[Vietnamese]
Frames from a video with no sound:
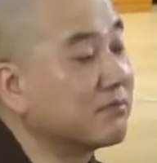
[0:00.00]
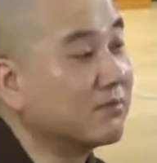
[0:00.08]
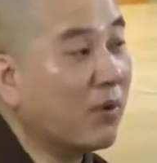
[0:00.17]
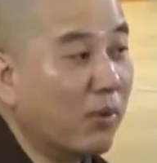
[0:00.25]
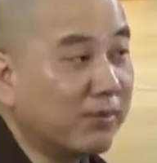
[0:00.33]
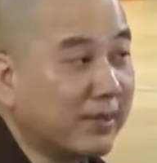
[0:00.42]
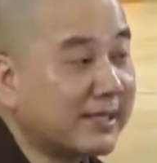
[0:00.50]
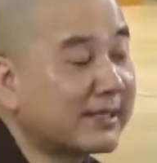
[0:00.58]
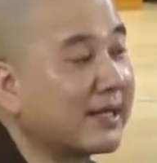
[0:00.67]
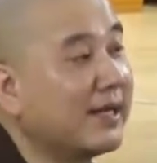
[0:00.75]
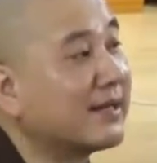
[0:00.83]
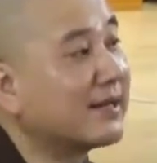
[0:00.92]
Bốn cái
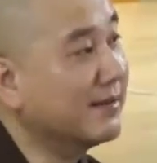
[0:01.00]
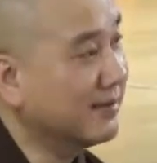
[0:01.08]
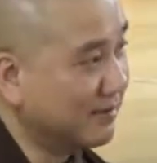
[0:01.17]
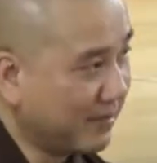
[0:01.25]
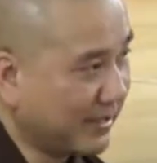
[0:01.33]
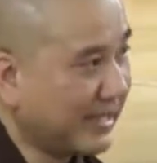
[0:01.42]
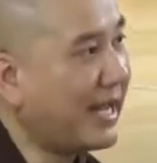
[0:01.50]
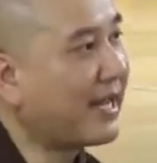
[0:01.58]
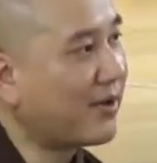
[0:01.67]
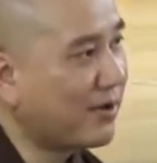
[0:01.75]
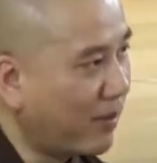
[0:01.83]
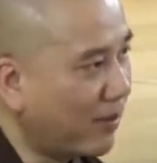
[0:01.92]
thường mình nghe
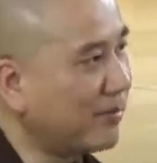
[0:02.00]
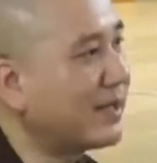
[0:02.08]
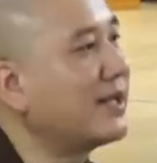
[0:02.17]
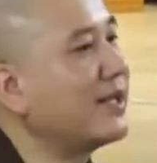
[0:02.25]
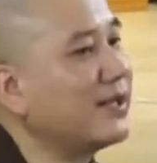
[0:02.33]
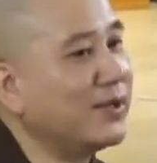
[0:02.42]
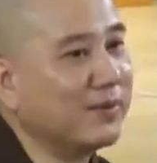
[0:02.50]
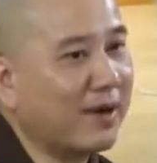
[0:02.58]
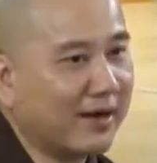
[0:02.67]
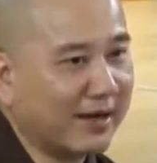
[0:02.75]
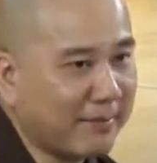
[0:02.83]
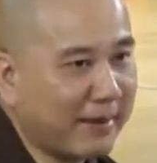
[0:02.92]
nói bốn cái này nhiều
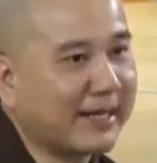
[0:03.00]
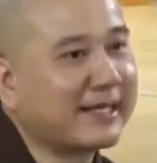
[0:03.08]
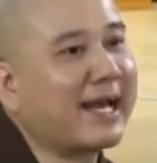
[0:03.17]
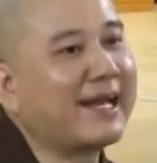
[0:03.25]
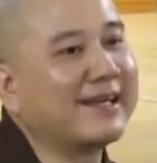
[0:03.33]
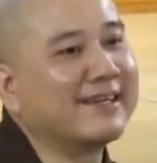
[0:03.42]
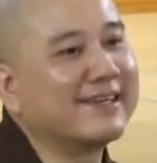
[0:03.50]
hơn là bảy cái,